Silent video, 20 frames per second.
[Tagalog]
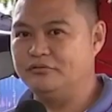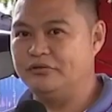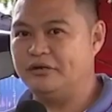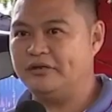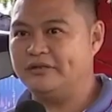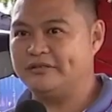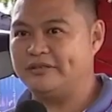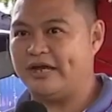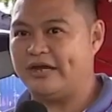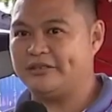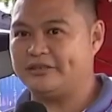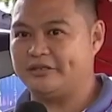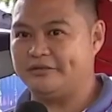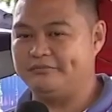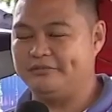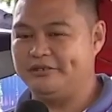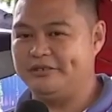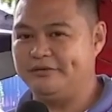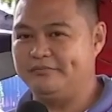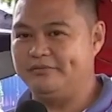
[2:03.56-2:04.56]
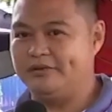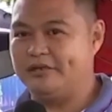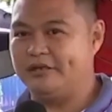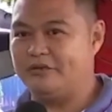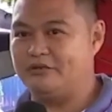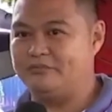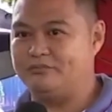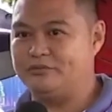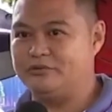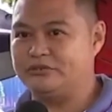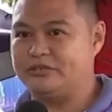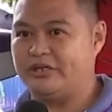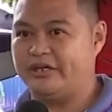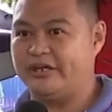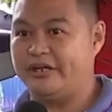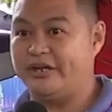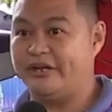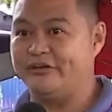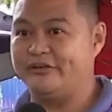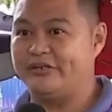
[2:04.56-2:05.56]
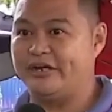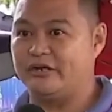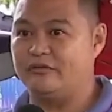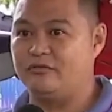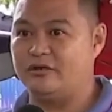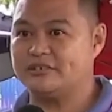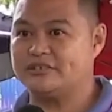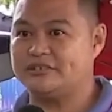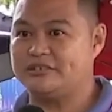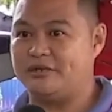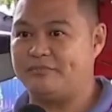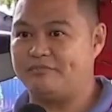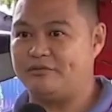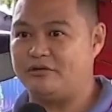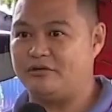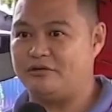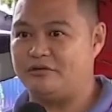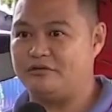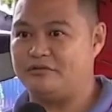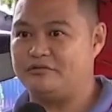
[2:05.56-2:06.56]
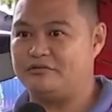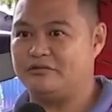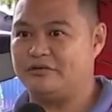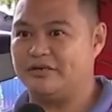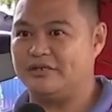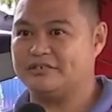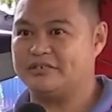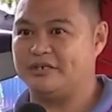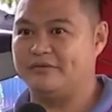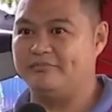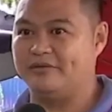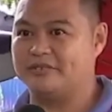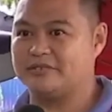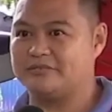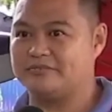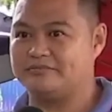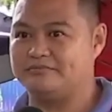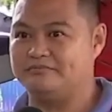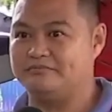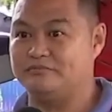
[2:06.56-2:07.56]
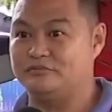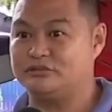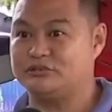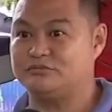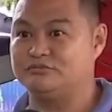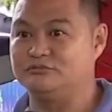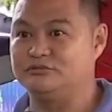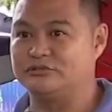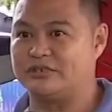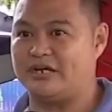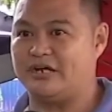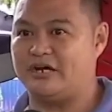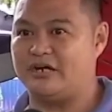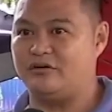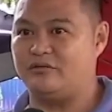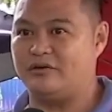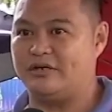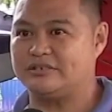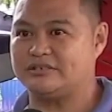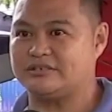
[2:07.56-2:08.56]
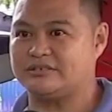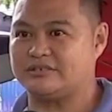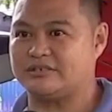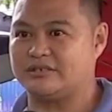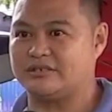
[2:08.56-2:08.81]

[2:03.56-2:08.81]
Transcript: Ang dati binibili ko puti, ngayon nagwas na po ako kasi mas, mas mura ang was.